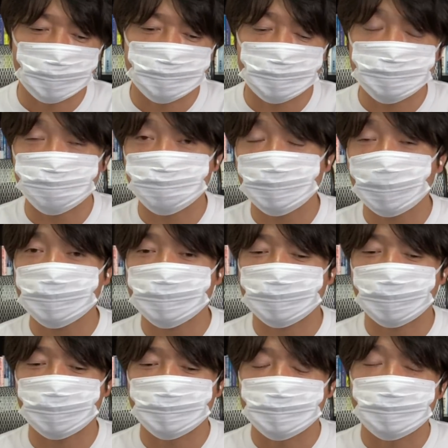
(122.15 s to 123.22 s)
で、そので
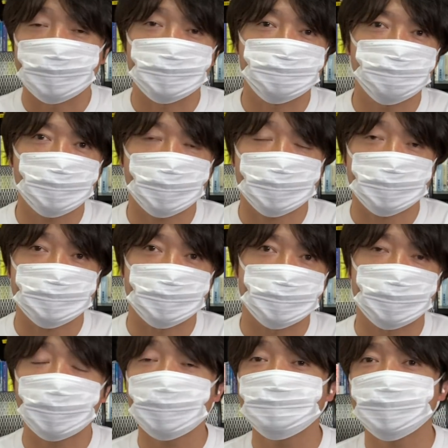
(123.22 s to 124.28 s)
ね、えー、どんな形で
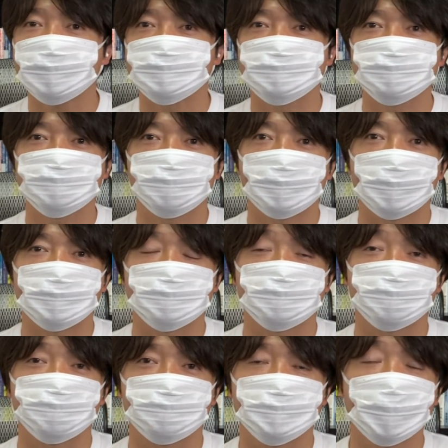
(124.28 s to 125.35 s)
リカバーするのかってい
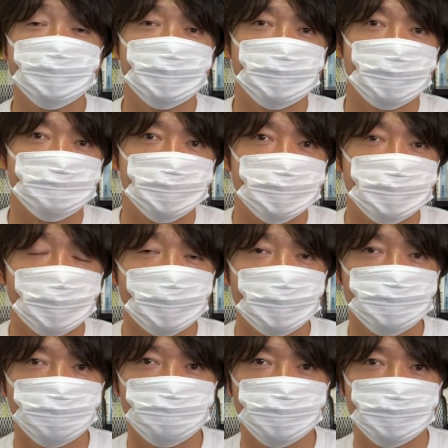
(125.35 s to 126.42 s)
うのを皆さん多分知ら
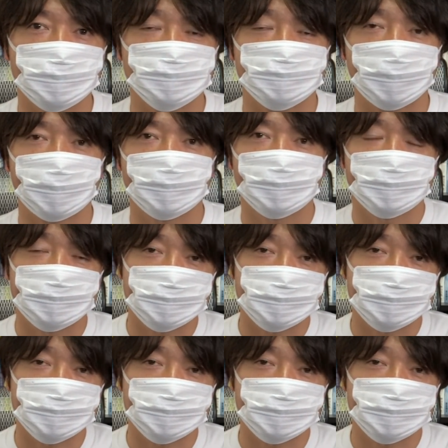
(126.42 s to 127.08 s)
ないと思うんですよね。